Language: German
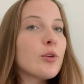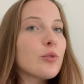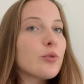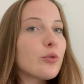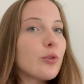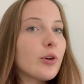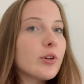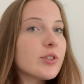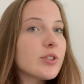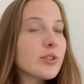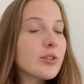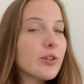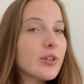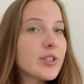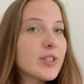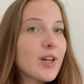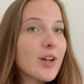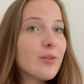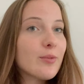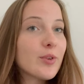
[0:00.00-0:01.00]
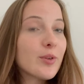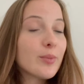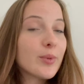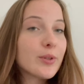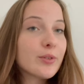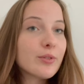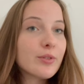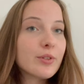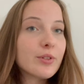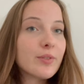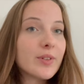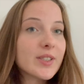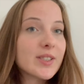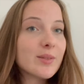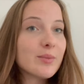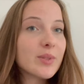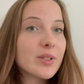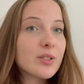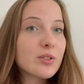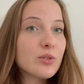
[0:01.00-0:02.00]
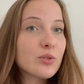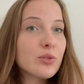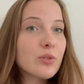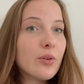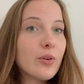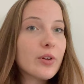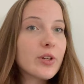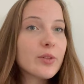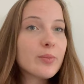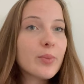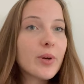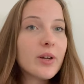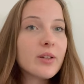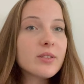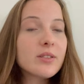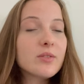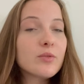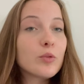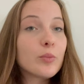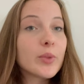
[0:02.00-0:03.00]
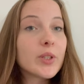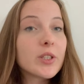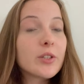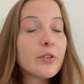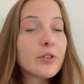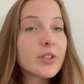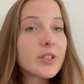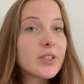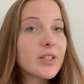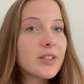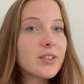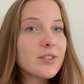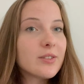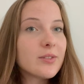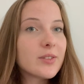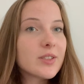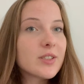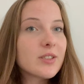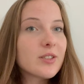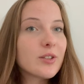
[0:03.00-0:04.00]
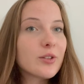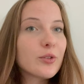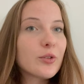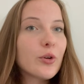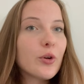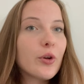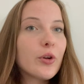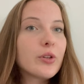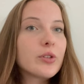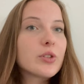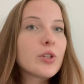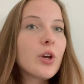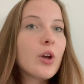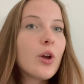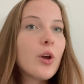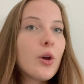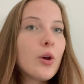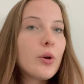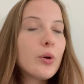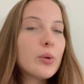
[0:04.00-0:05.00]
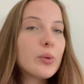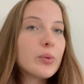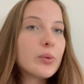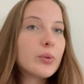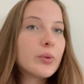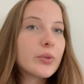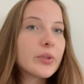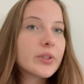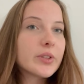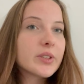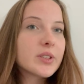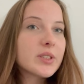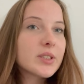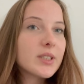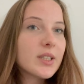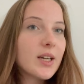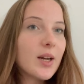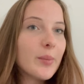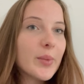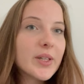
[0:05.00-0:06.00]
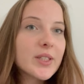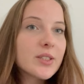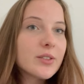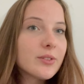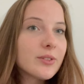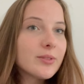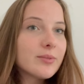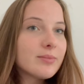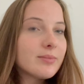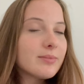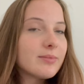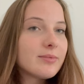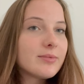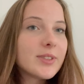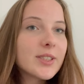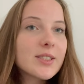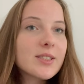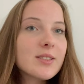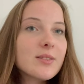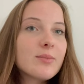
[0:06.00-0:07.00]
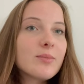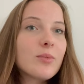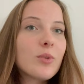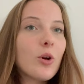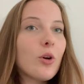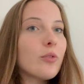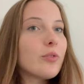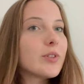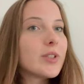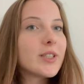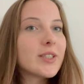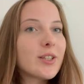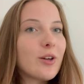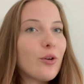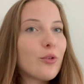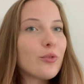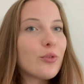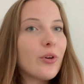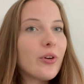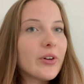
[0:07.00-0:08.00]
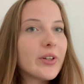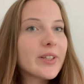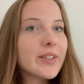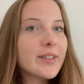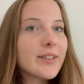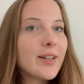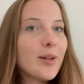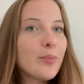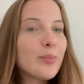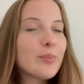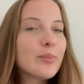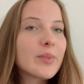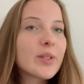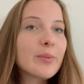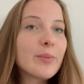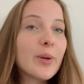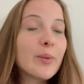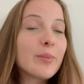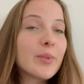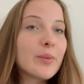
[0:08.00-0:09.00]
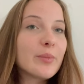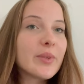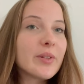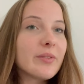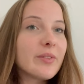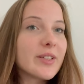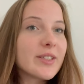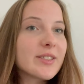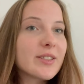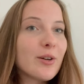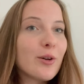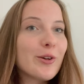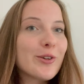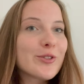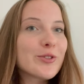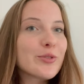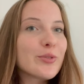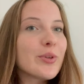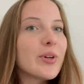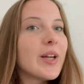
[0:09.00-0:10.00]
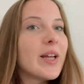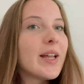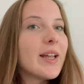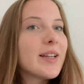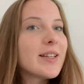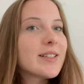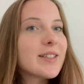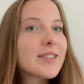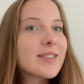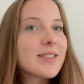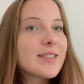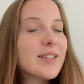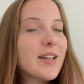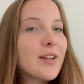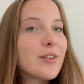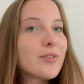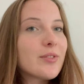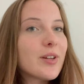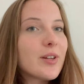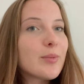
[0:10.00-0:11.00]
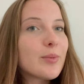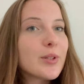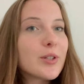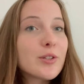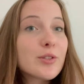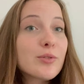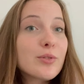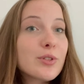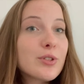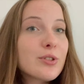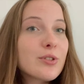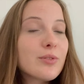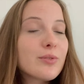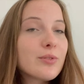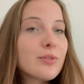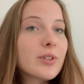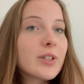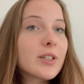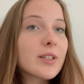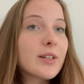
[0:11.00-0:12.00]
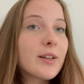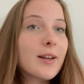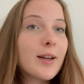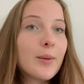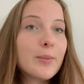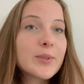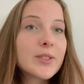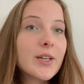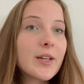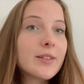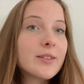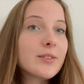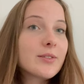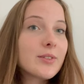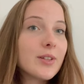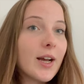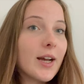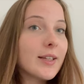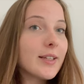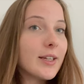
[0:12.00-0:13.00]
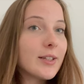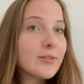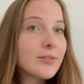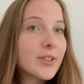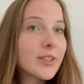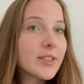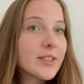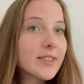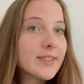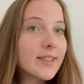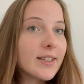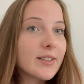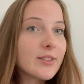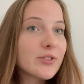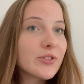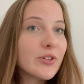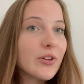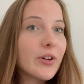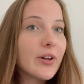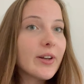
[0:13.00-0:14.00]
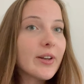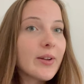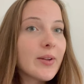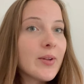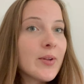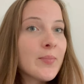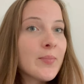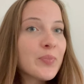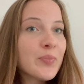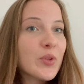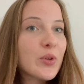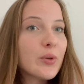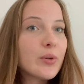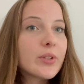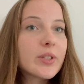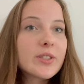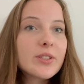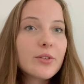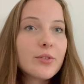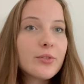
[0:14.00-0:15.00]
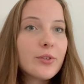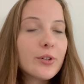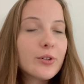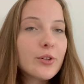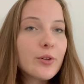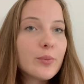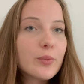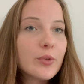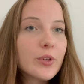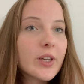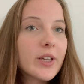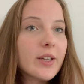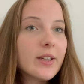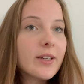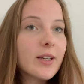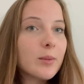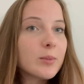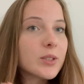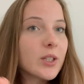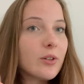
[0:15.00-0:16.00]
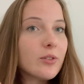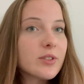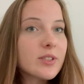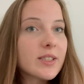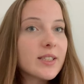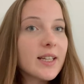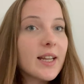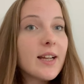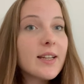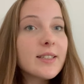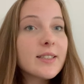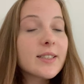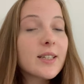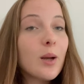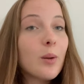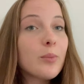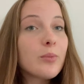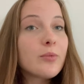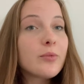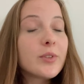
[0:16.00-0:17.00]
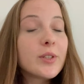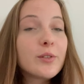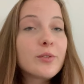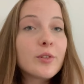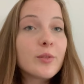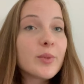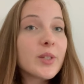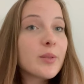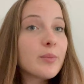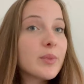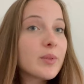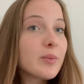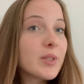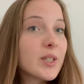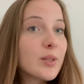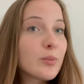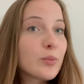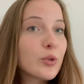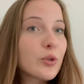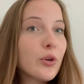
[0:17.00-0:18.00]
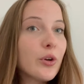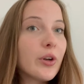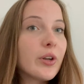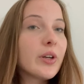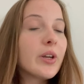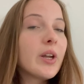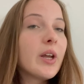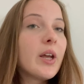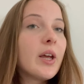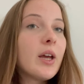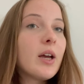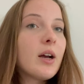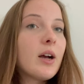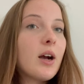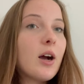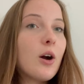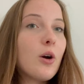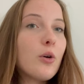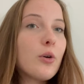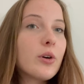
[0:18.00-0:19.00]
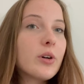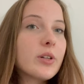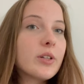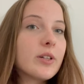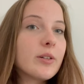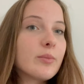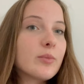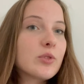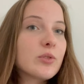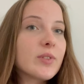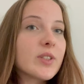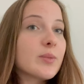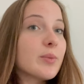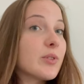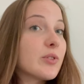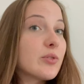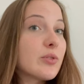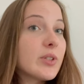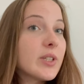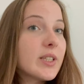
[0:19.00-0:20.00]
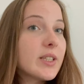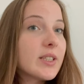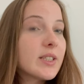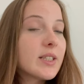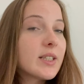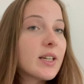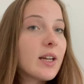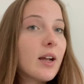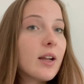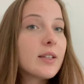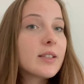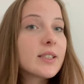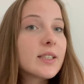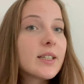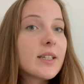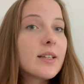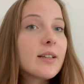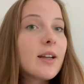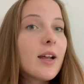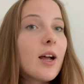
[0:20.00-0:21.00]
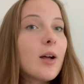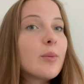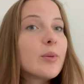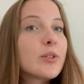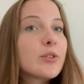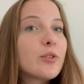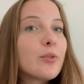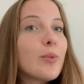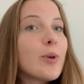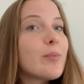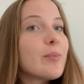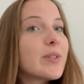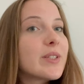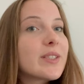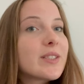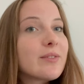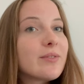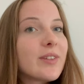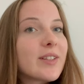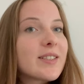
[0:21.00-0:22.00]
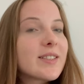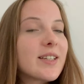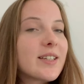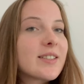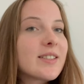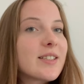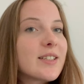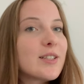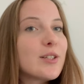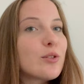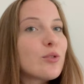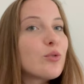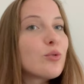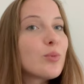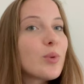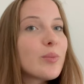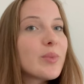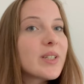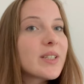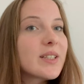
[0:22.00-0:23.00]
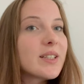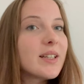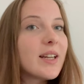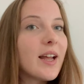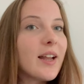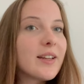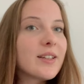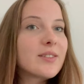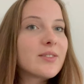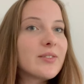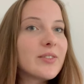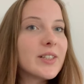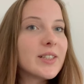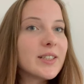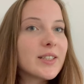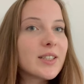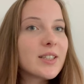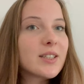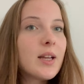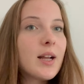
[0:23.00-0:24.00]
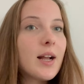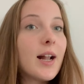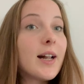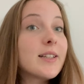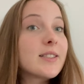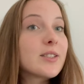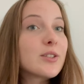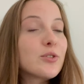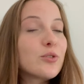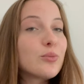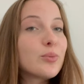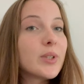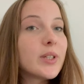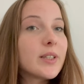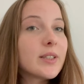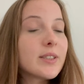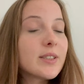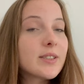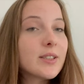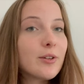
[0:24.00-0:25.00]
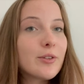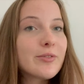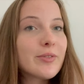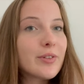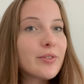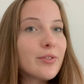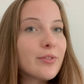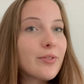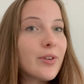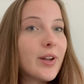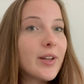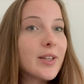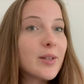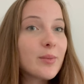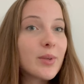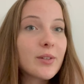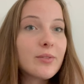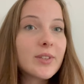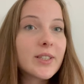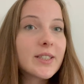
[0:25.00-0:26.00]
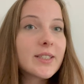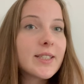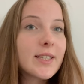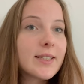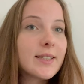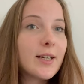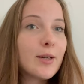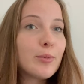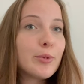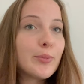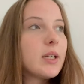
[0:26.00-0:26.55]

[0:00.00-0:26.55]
forstet euch da einfach mal durch, was am besten zu euch passt, womit ihr euch identifizieren könnt. Und am Ende wird's hoffentlich auch für euch klappen. Ich meine, bei mir war es ja auch so, dass es einfach bei der Studienstiftung nicht geklappt hat, hat einfach nicht sein sollen und ist auch vollkommen okay. Ich habe daraus gelernt, ich habe viel für mich mitnehmen können auch ähm, so was persönliche Dinge angehen, habe ich noch mal ein bisschen was tatsächlich über mich gelernt, weil ich, als ich über das Auswahlverfahren eben reflektiert habe,